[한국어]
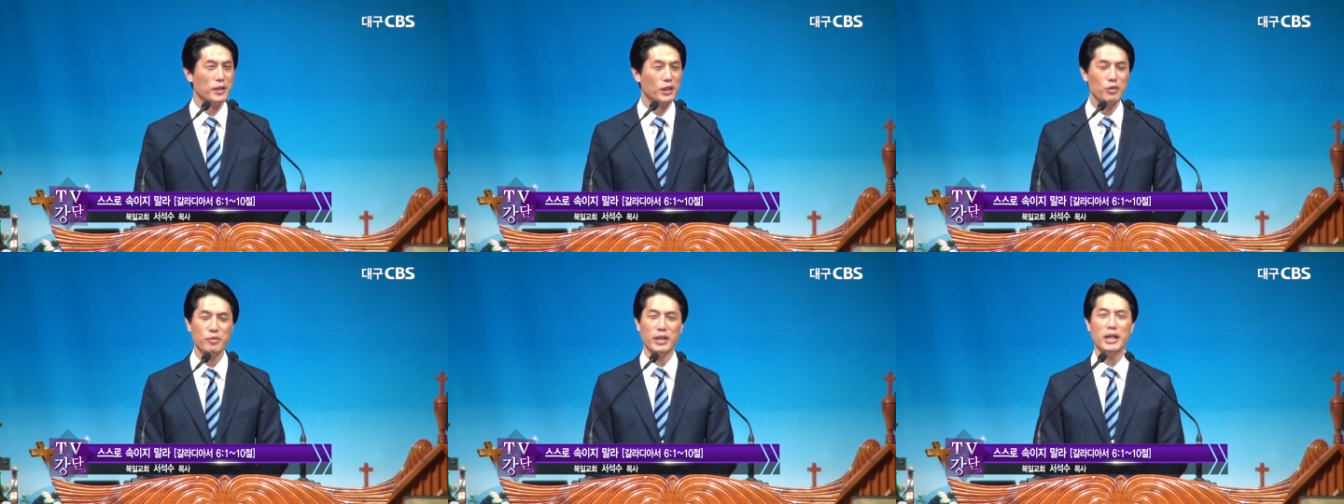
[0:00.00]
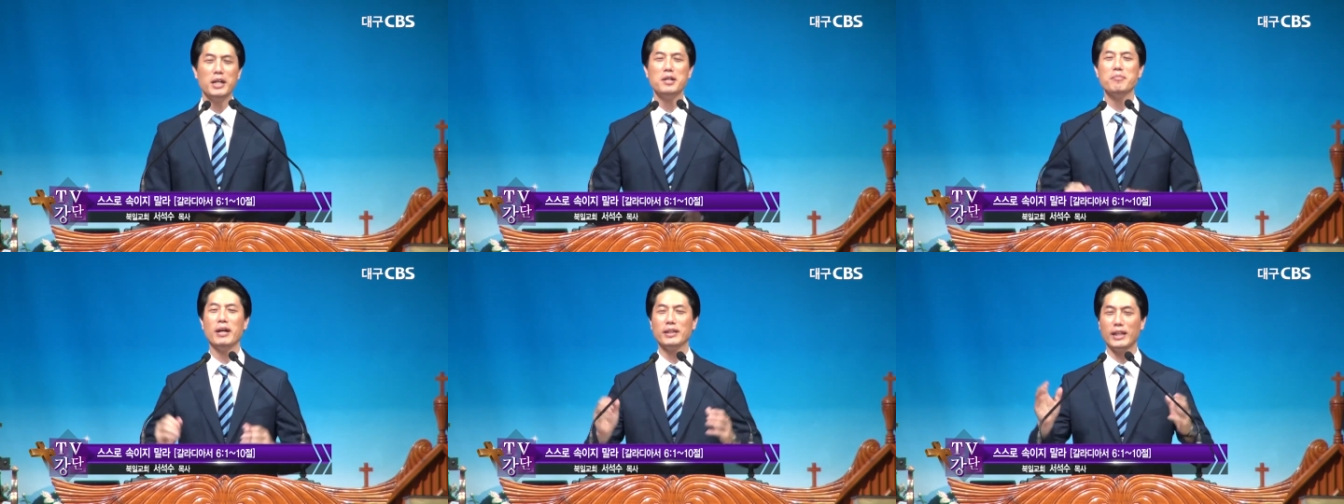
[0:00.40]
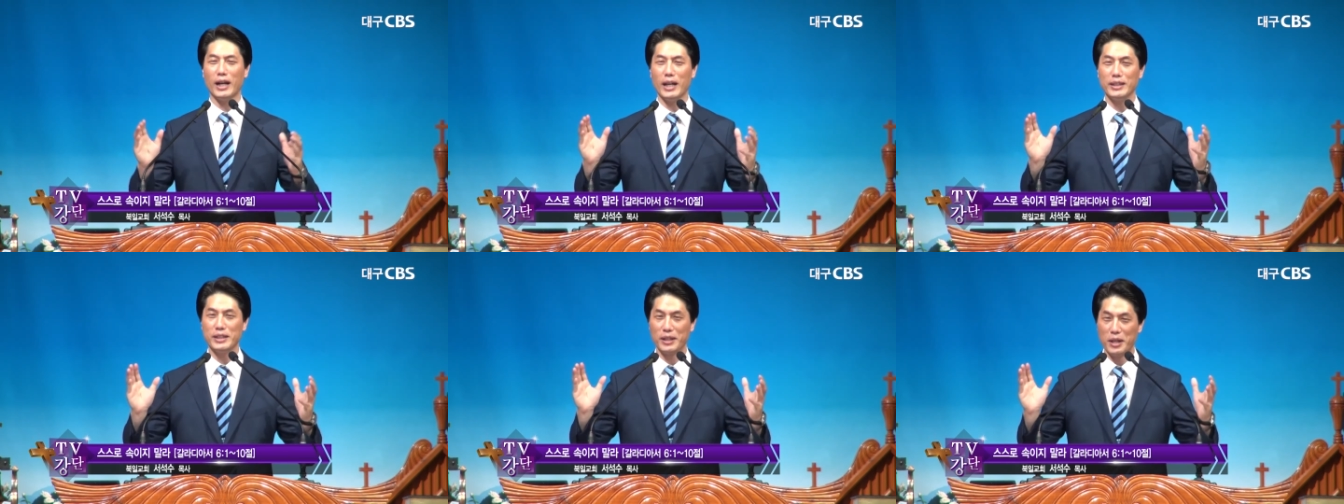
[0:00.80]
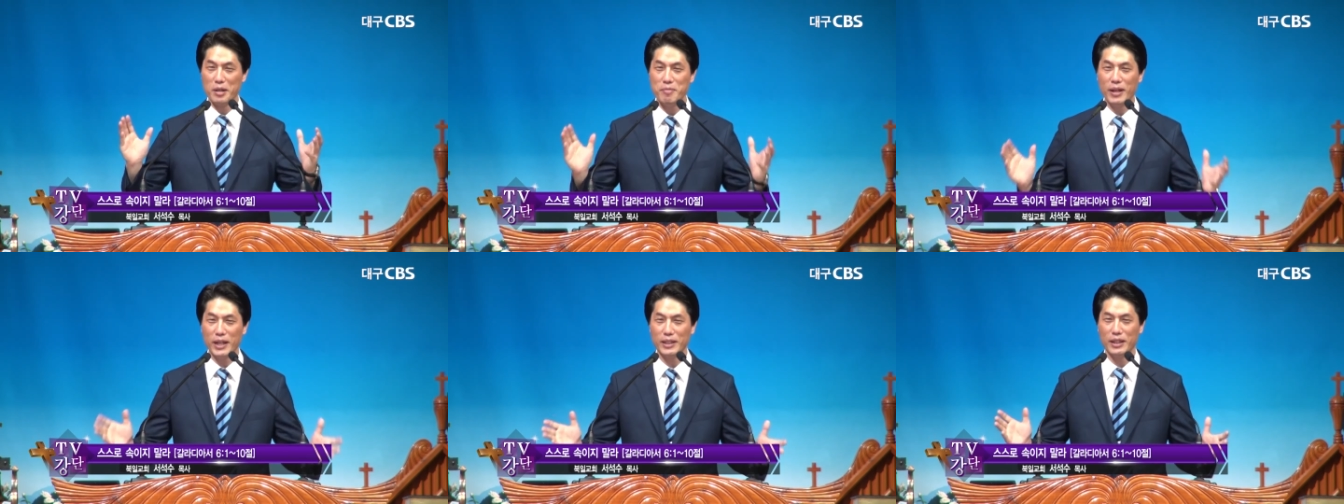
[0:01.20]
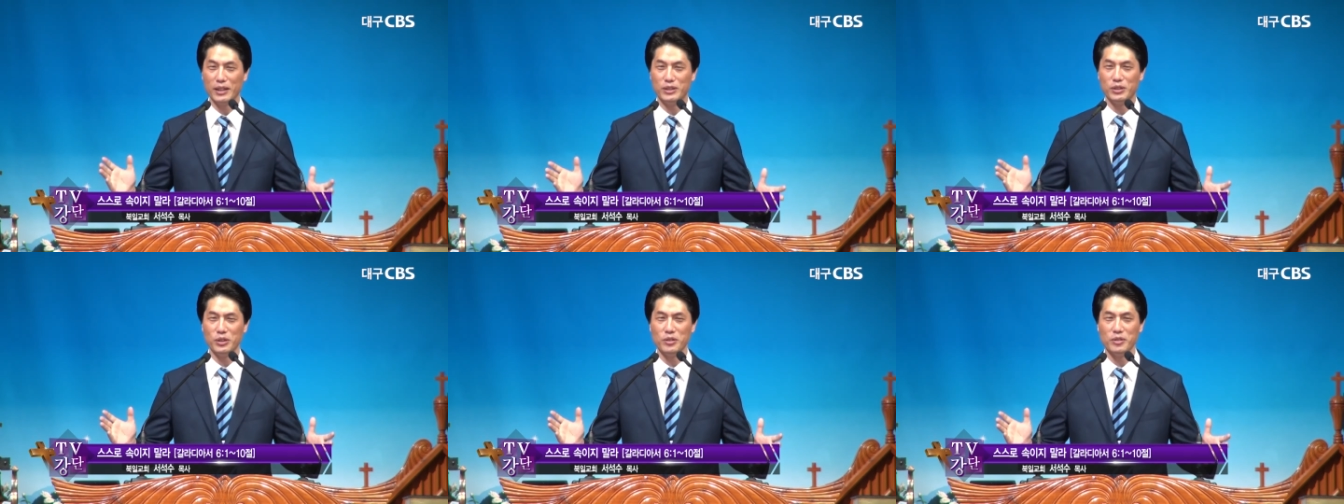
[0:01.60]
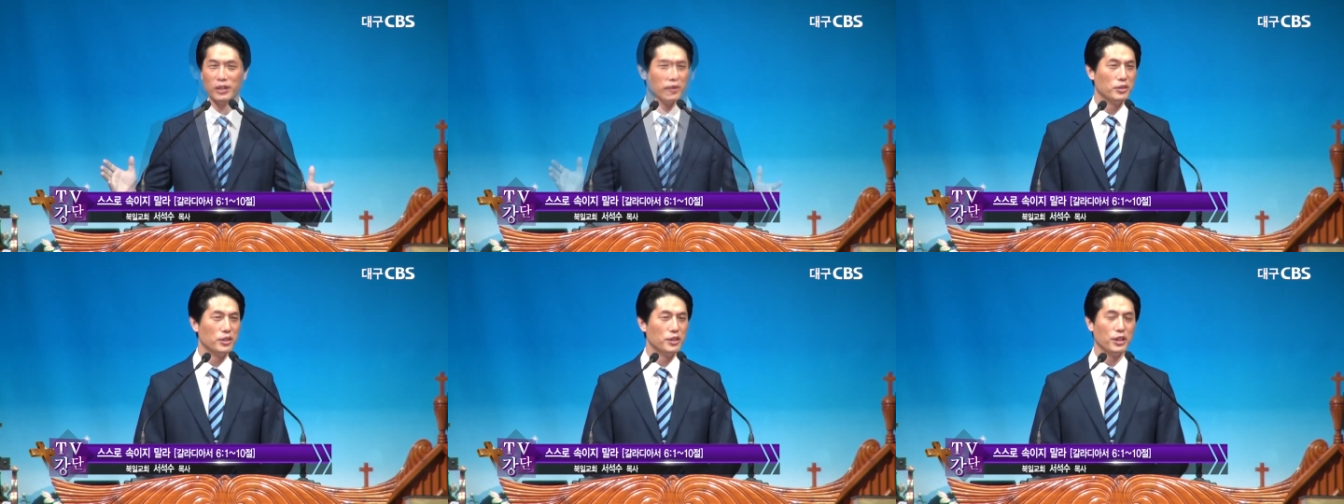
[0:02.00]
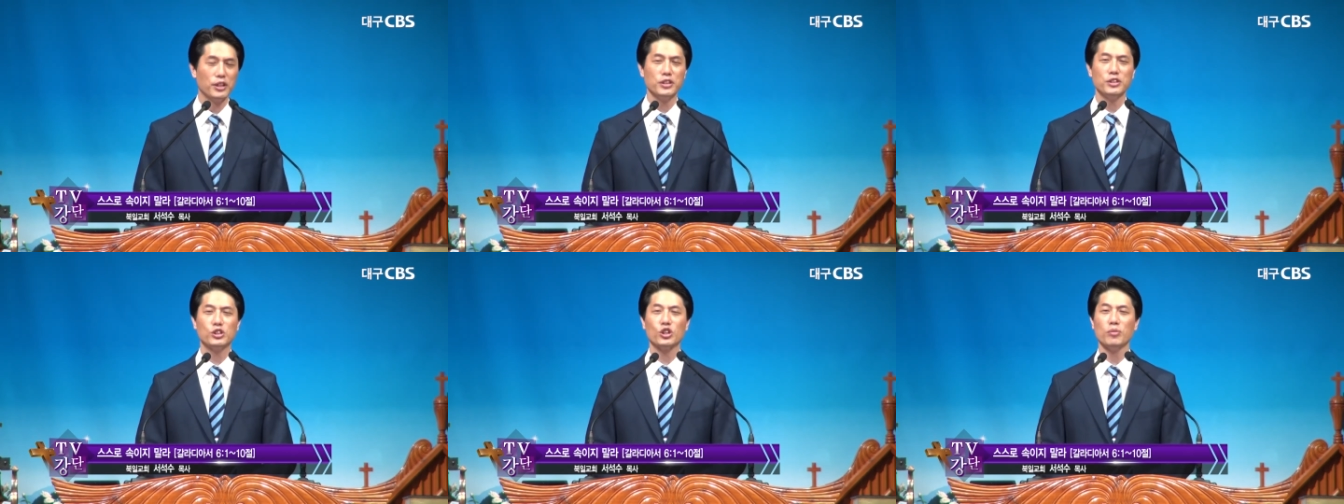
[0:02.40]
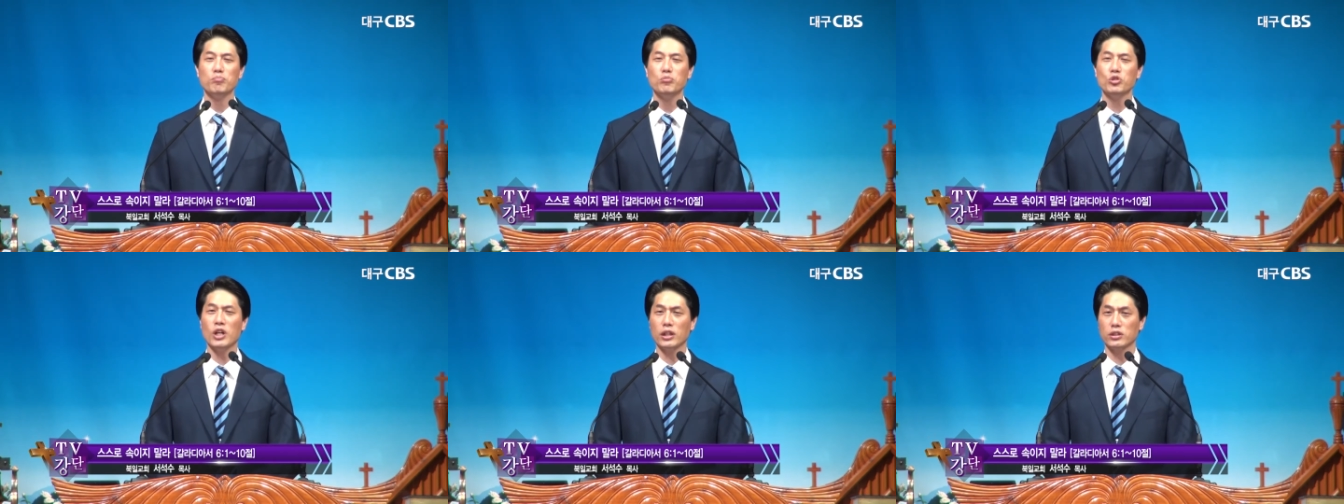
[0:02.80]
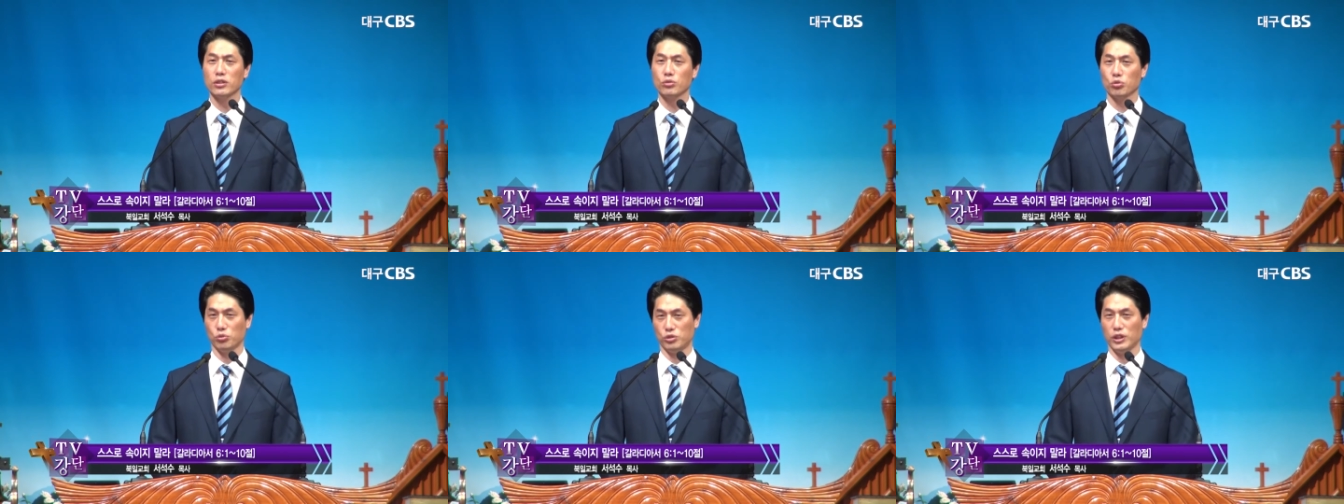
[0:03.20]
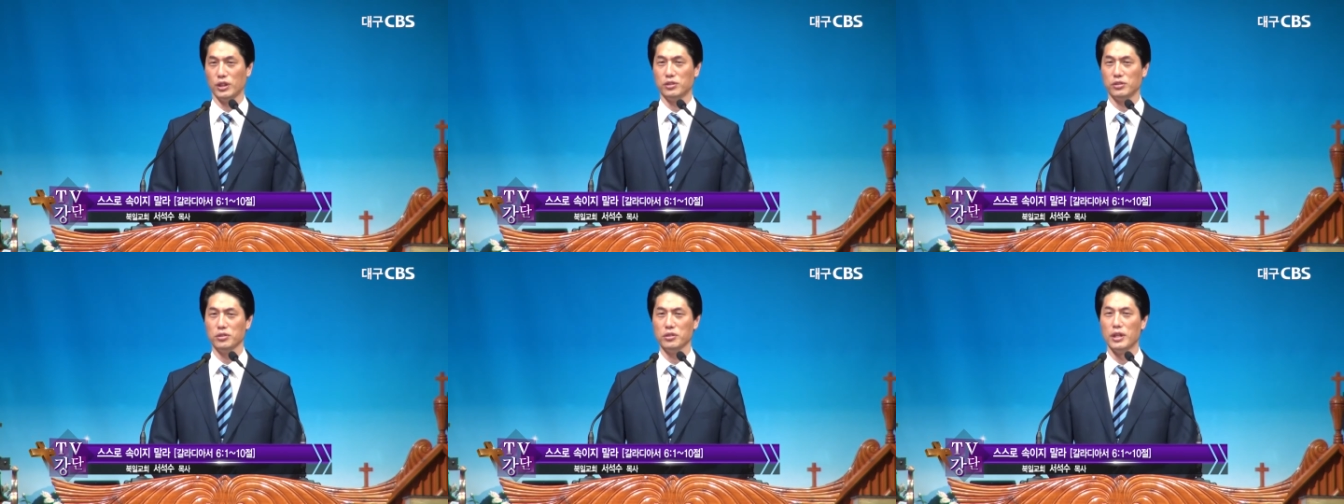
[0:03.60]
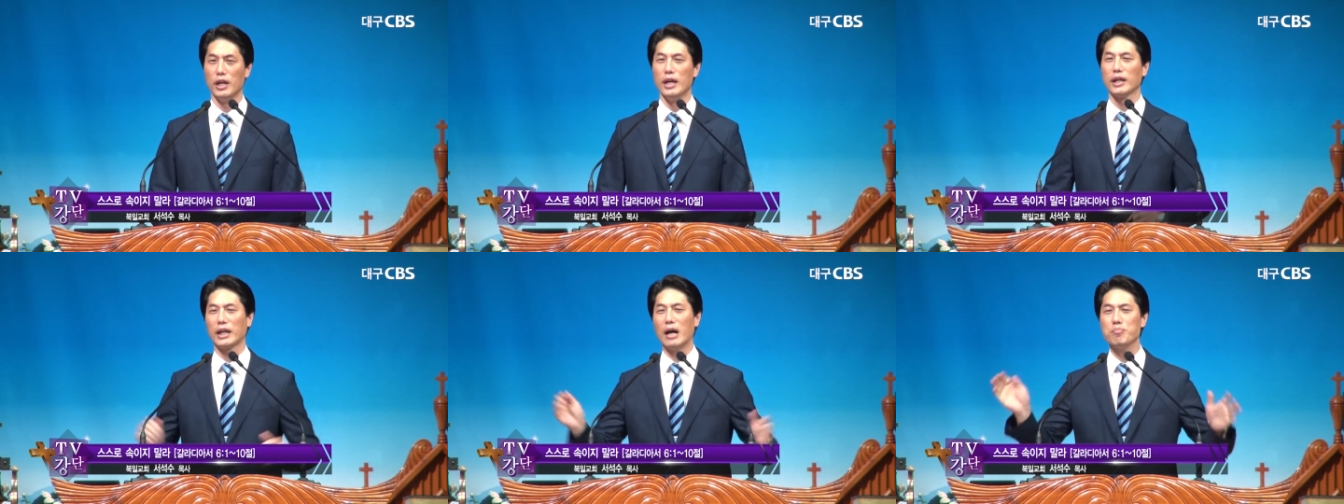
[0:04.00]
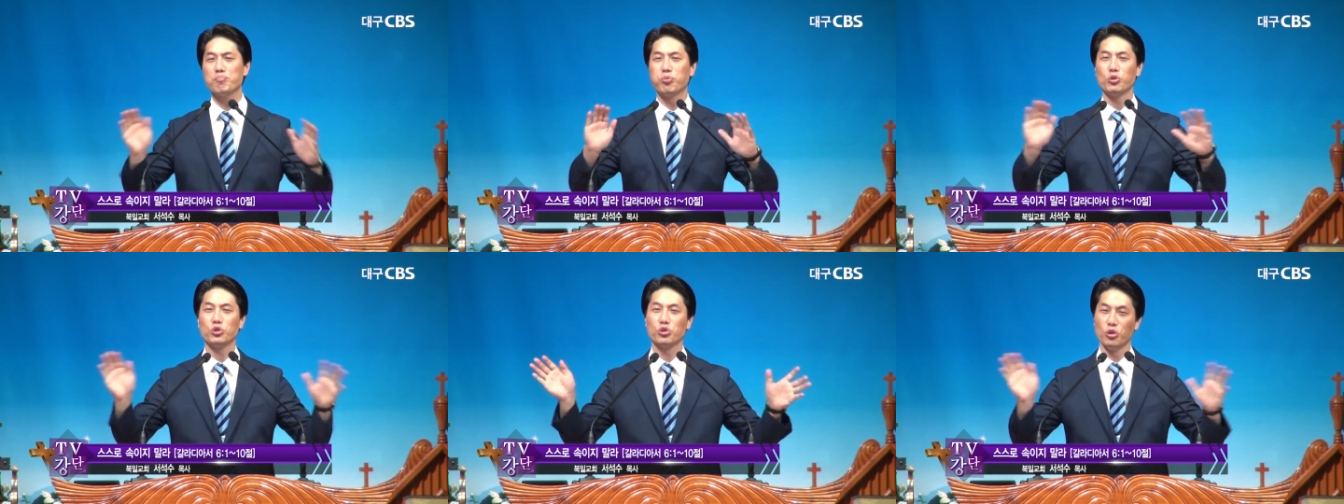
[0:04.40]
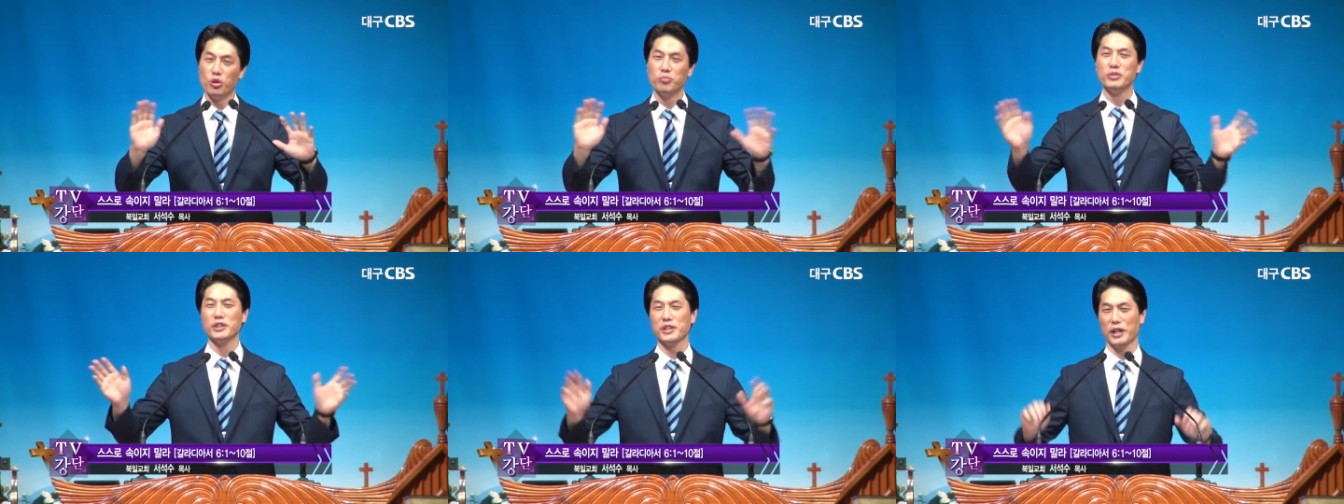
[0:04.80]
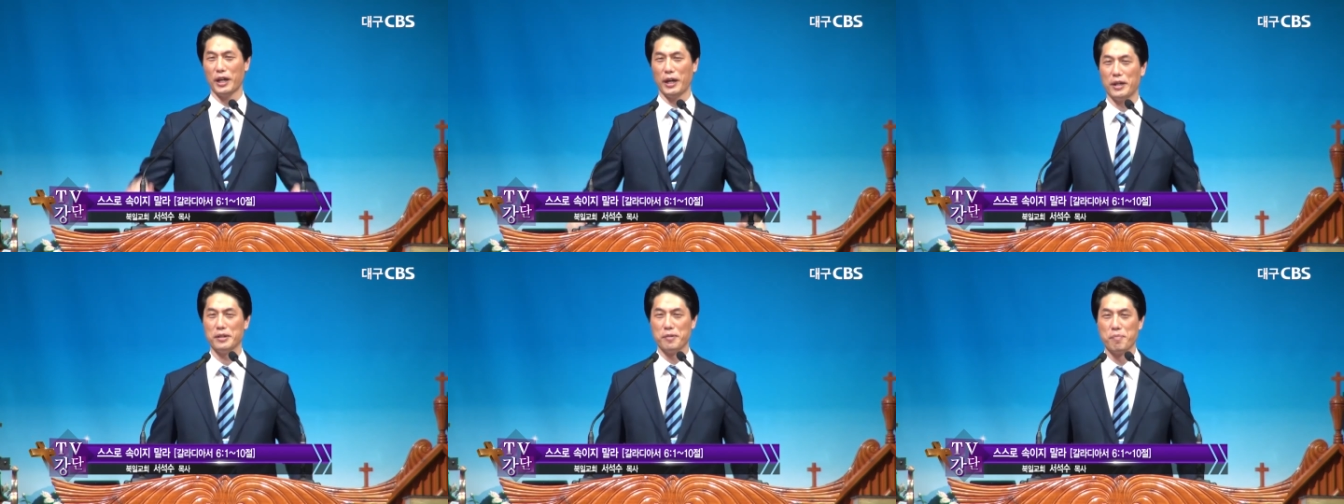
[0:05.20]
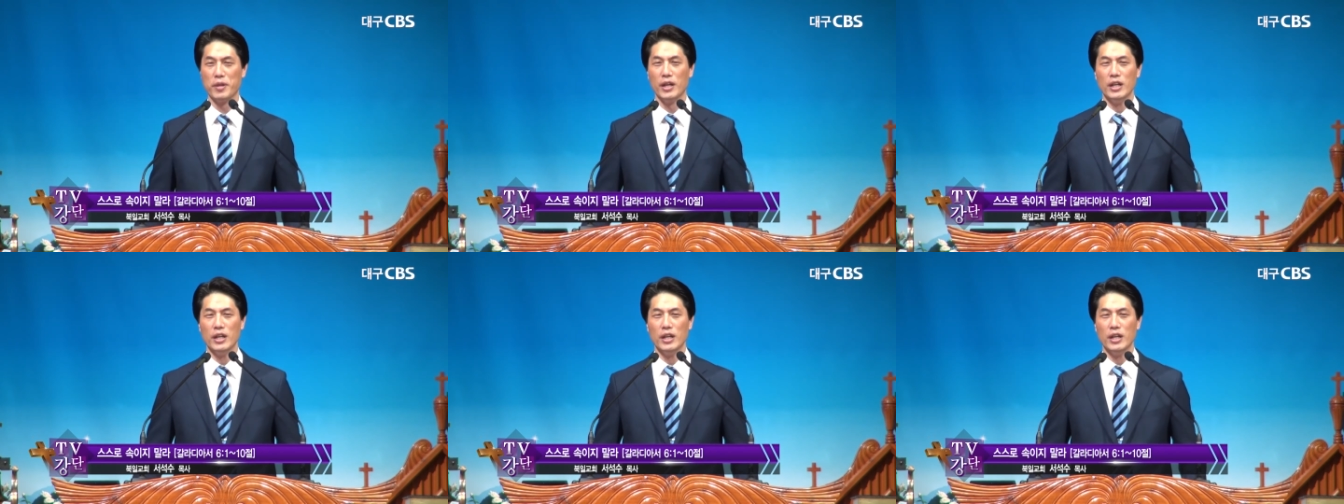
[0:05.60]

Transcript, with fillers: 그럼 1만 달란트는 얼마나 되지요? 이거는 천문학적 숫자지요. 갚을 수 없는 거예요.